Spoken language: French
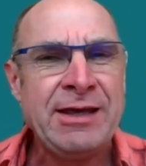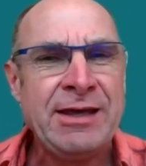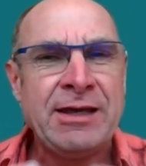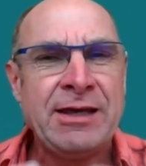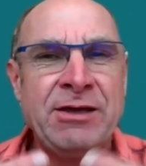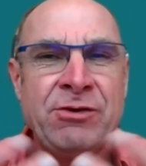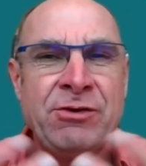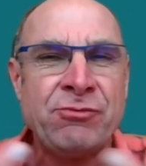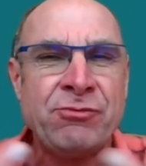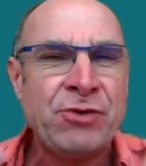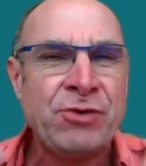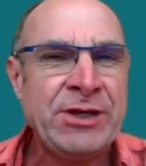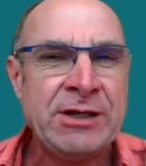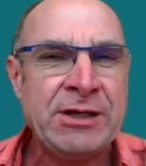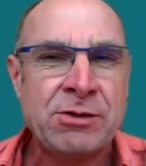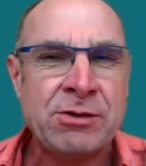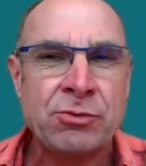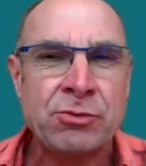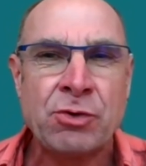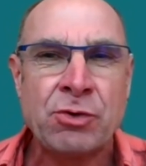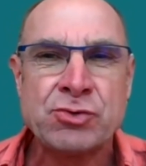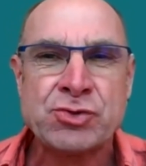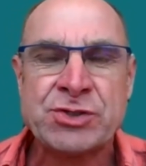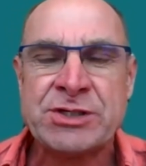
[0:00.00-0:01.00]
Et vous voyez,
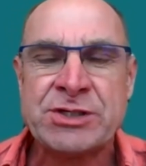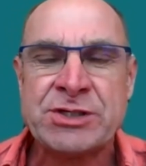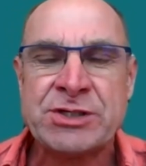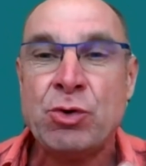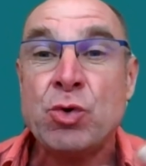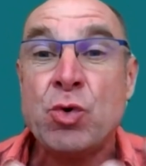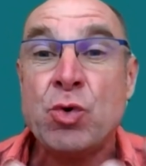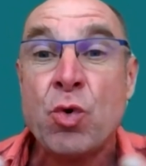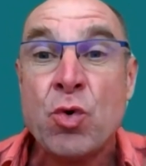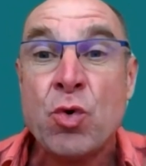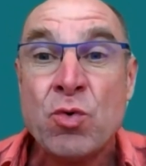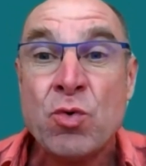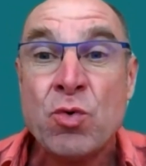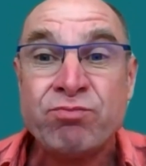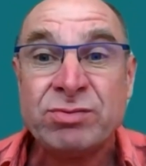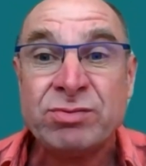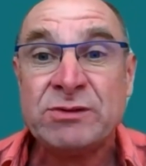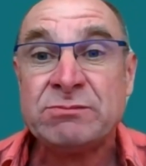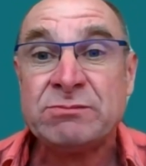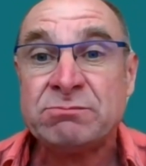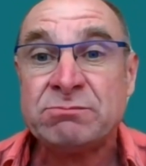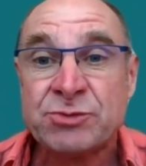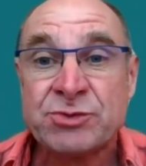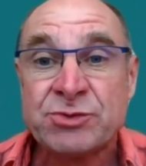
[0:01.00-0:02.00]
quand, quand je dis le groupe,
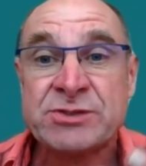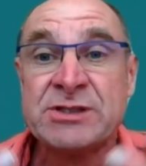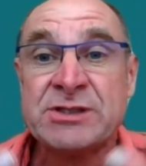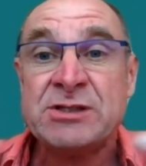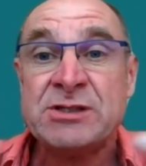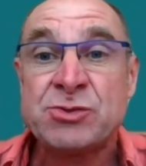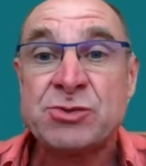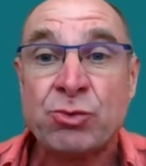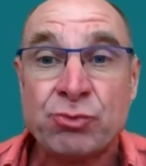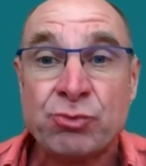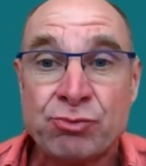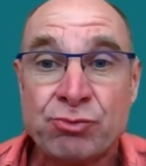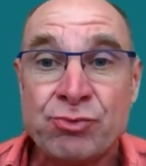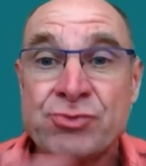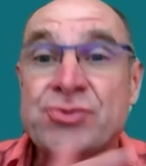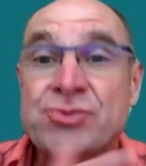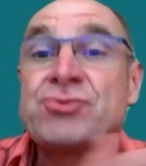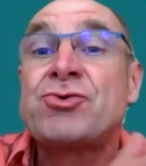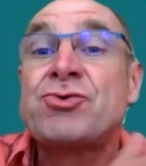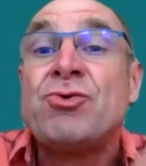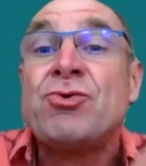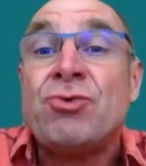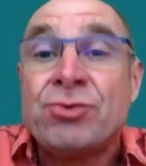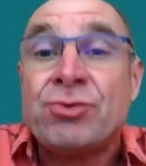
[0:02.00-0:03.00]
on dit, ils sont tous
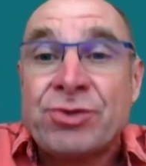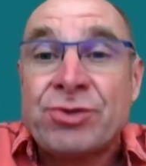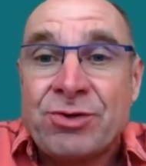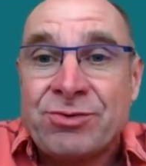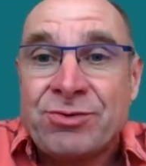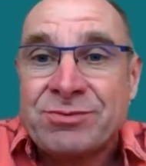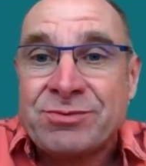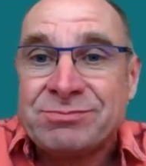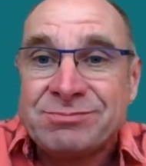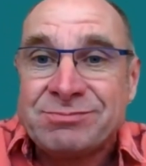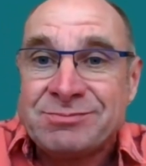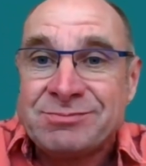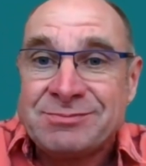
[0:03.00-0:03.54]
contre.